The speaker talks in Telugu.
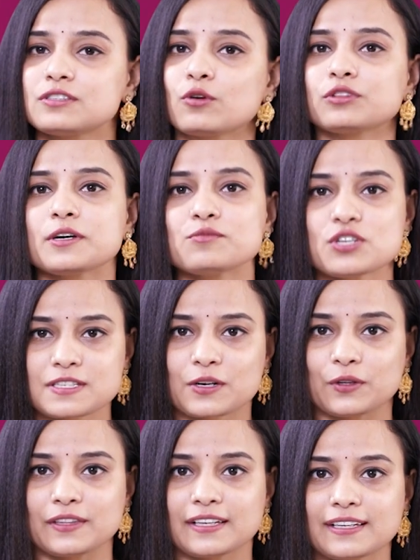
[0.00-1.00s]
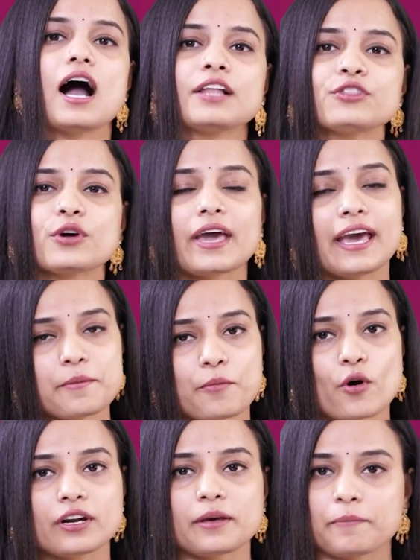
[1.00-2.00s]
సొంతం చేసుకుంది అందుకే ఈ
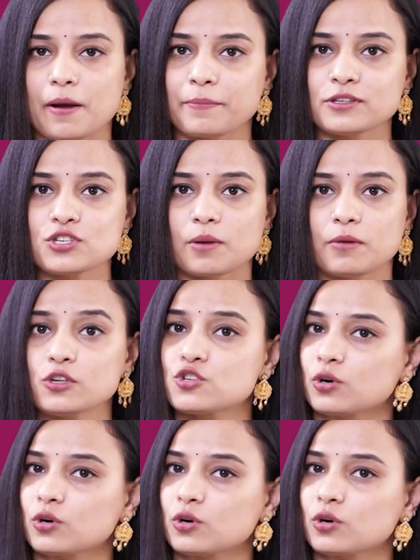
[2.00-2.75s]
పోటీ ప్రపంచంలో